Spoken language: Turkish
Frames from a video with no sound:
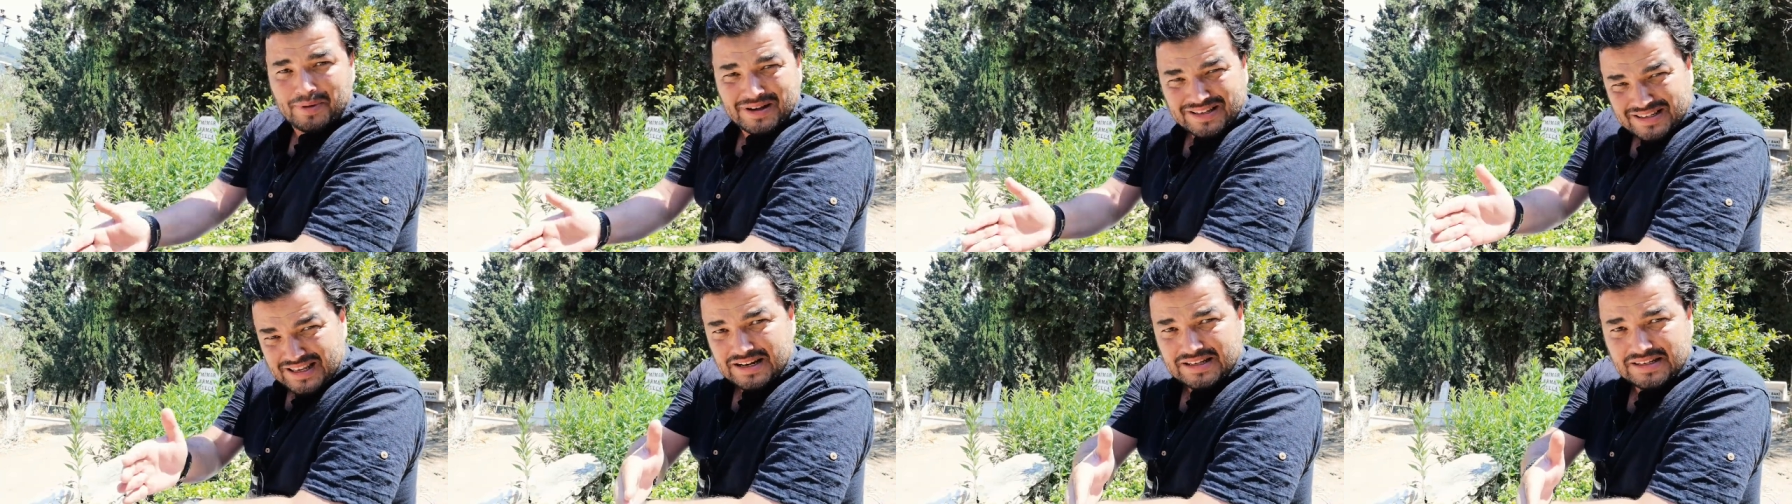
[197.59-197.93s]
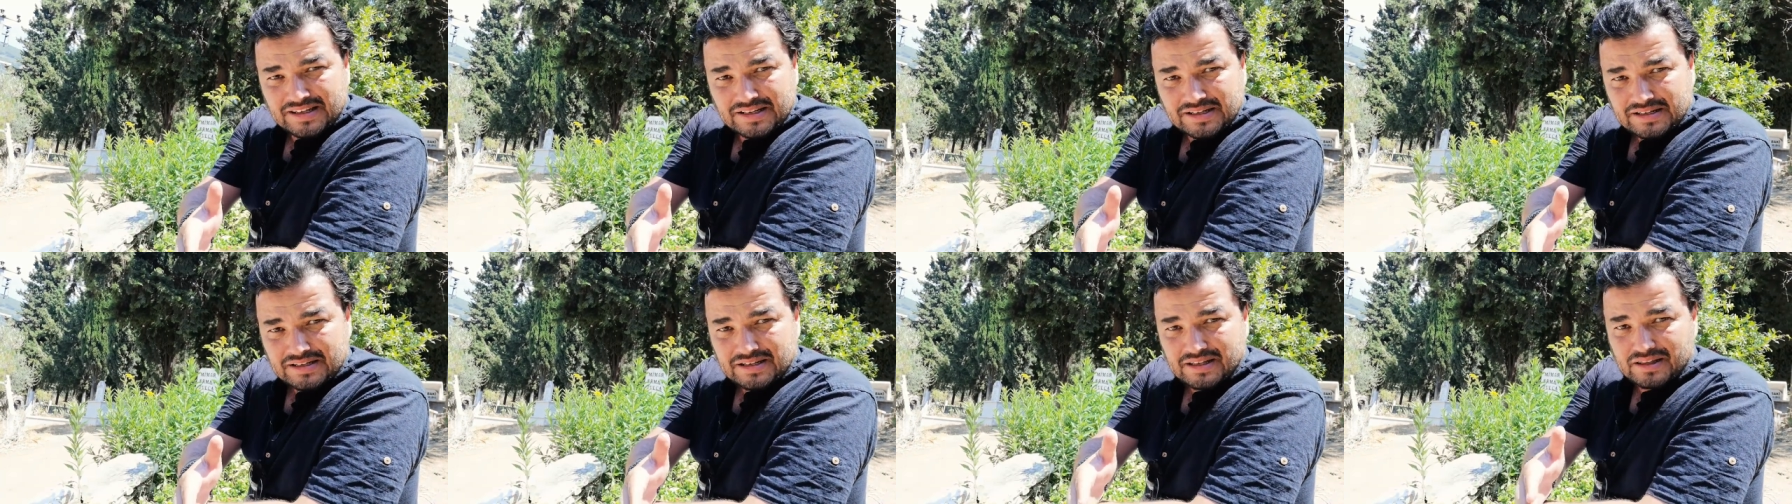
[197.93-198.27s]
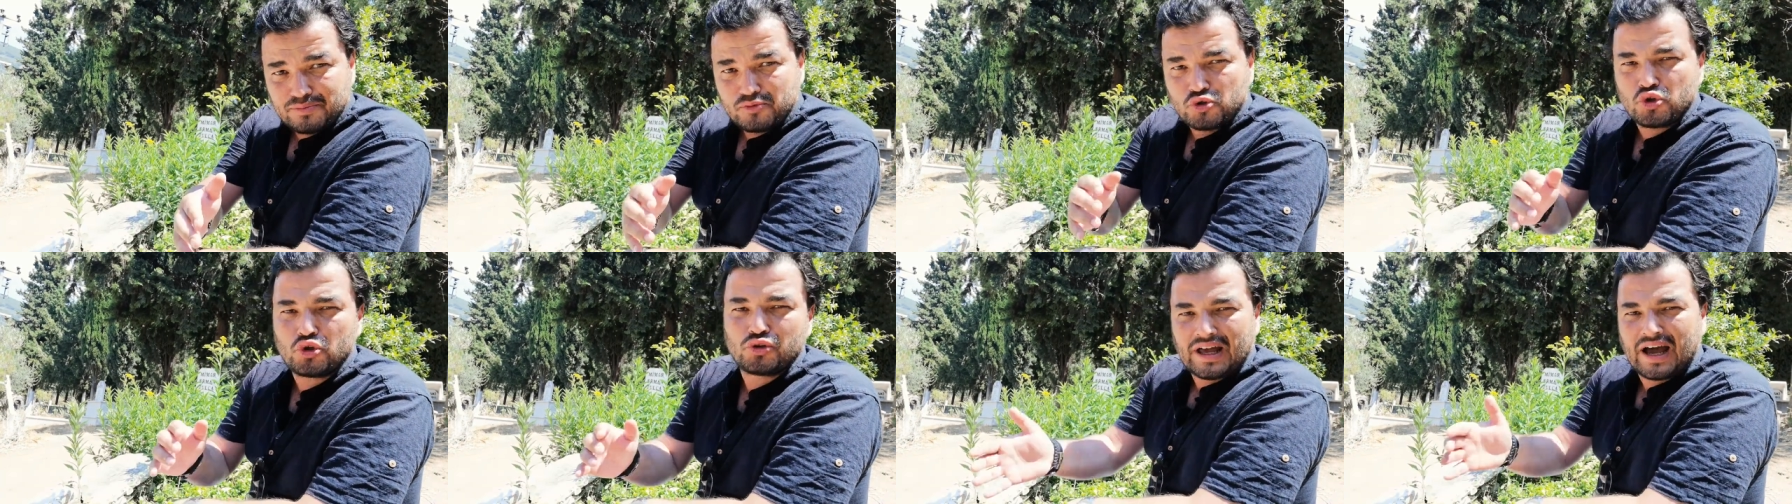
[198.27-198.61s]
basarsanız
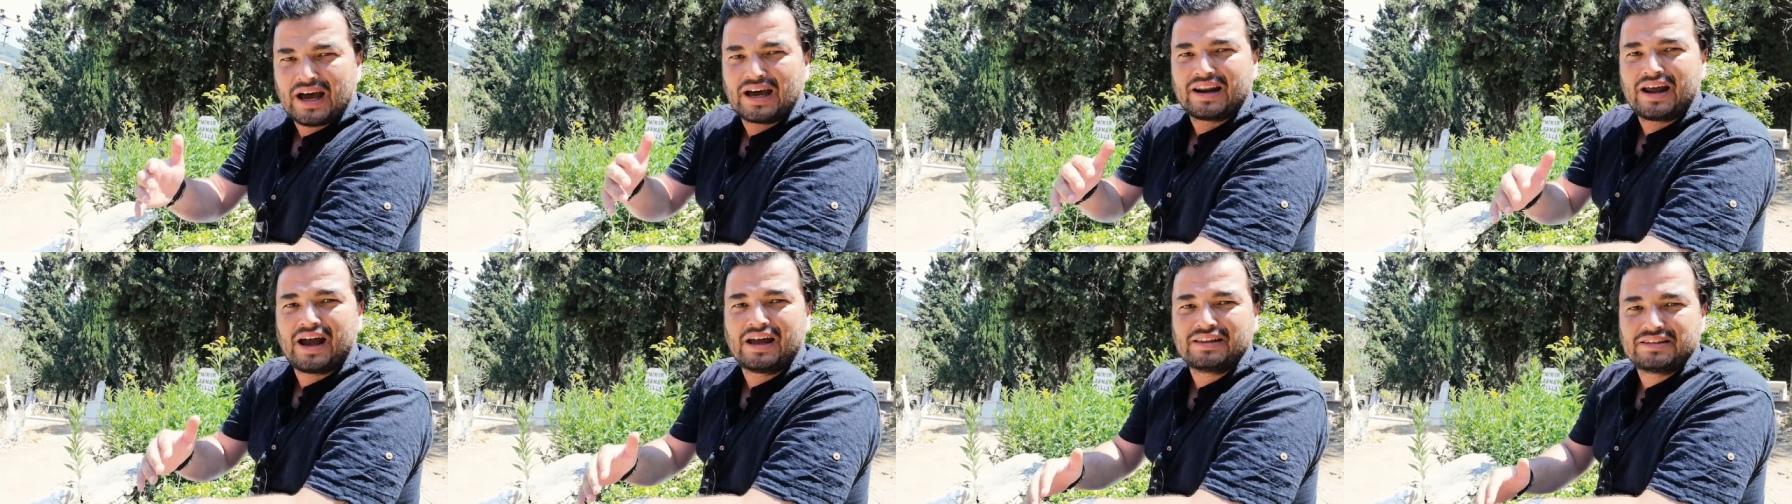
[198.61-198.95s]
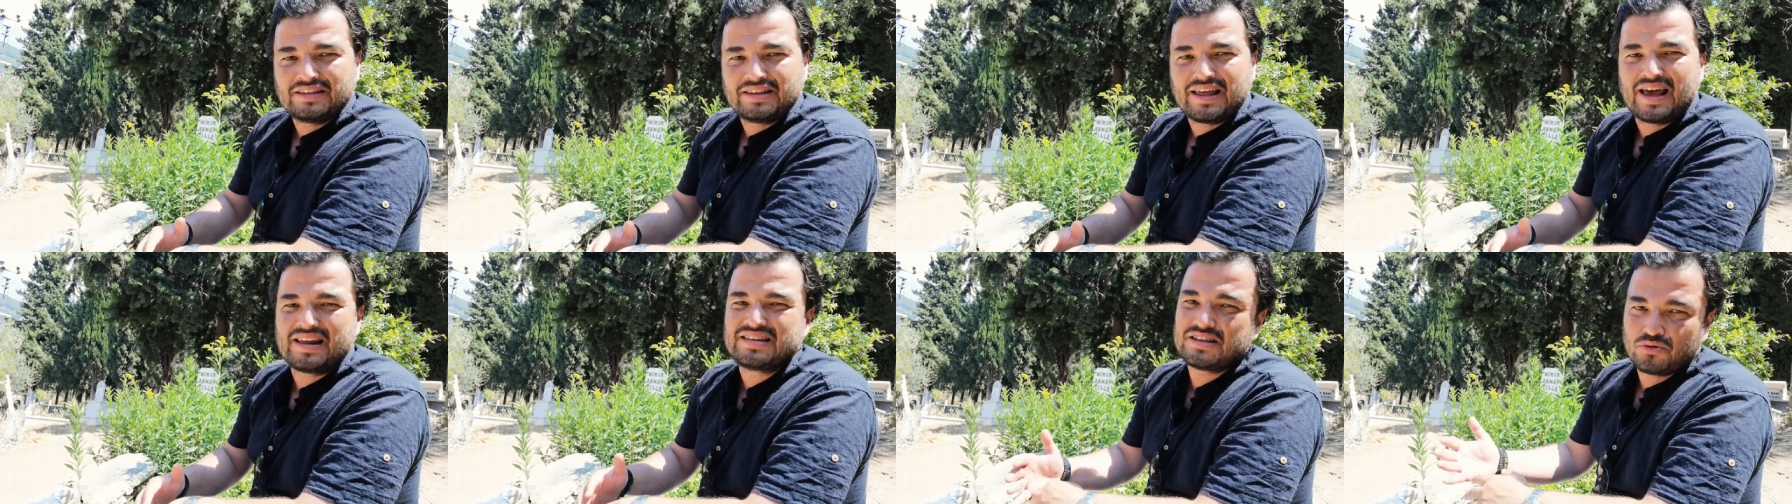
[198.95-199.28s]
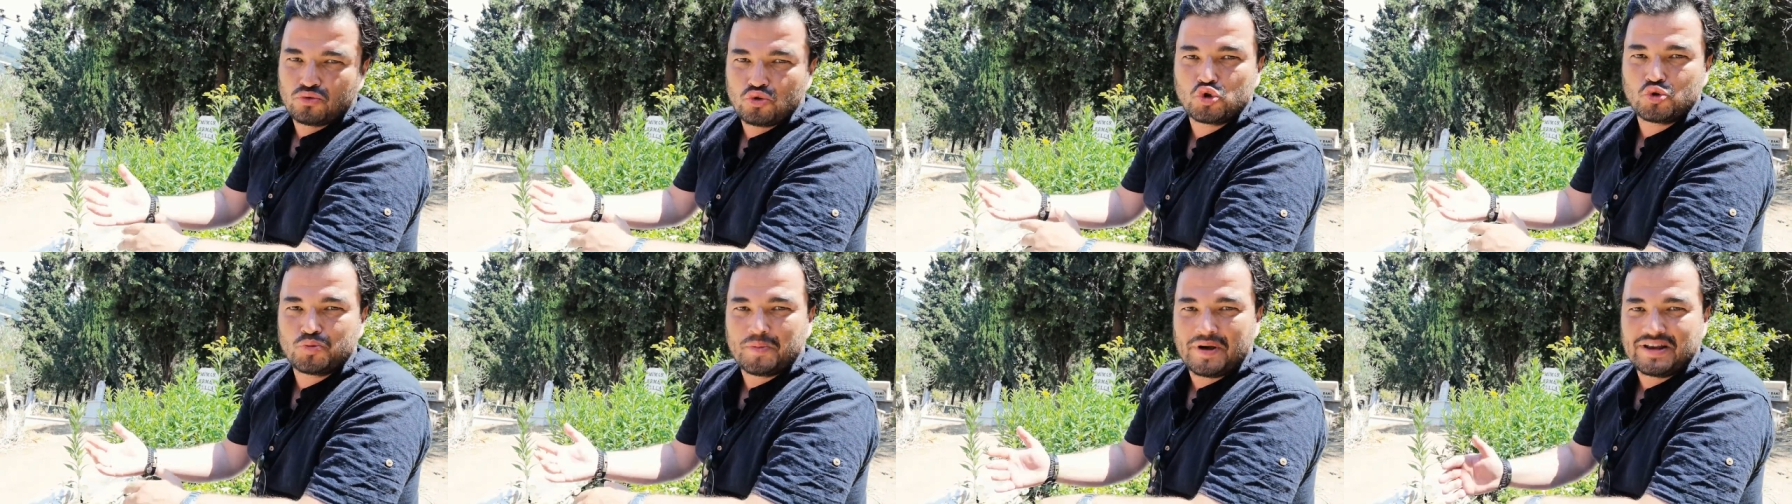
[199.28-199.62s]
dedim çok daha rahat
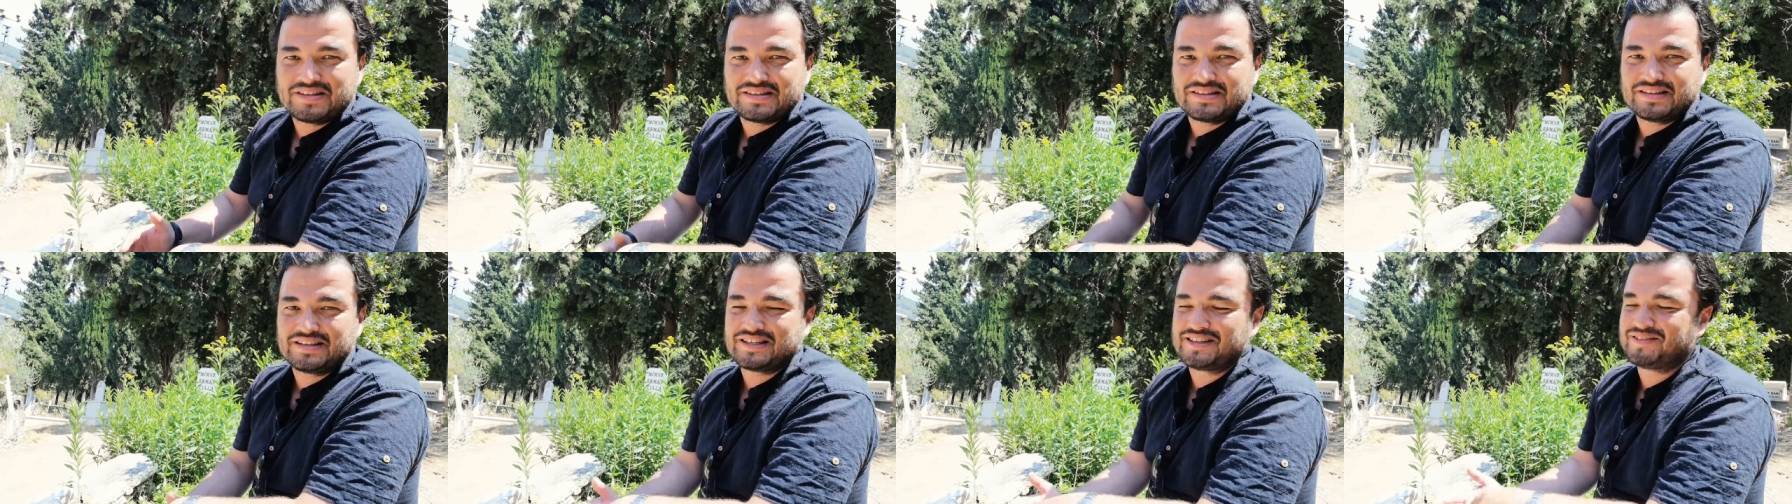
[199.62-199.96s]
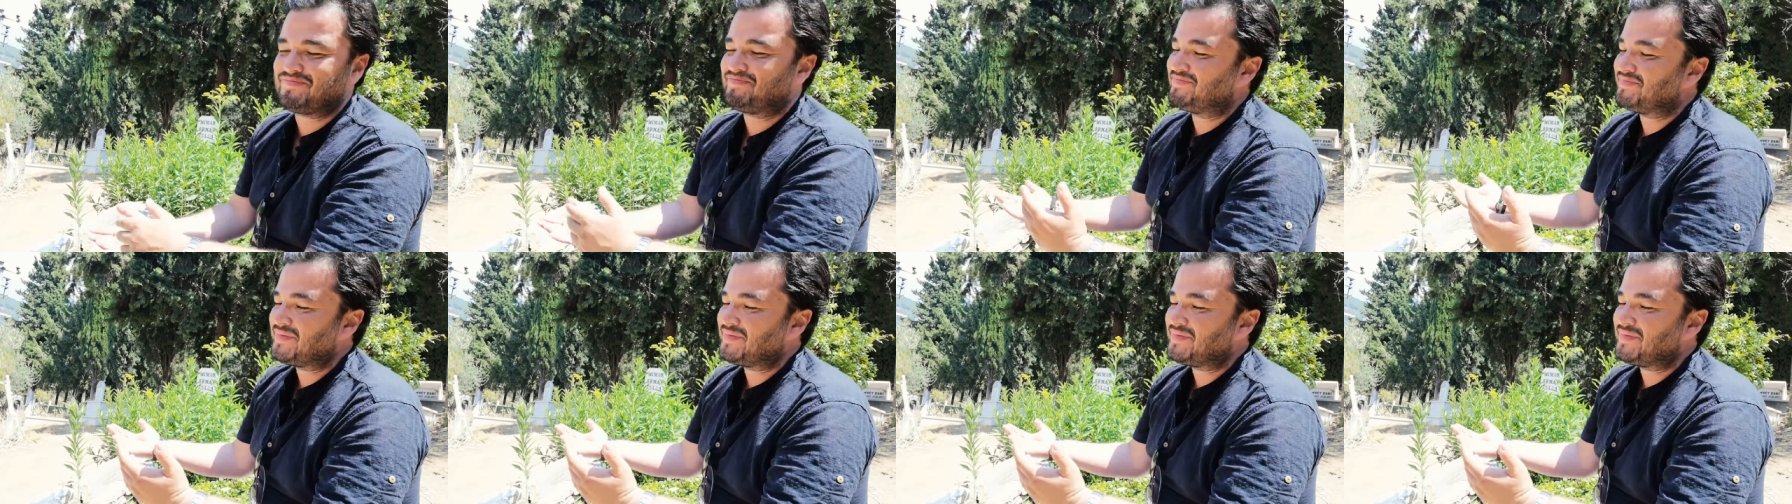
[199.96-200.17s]
inersiniz. Düşmezsiniz.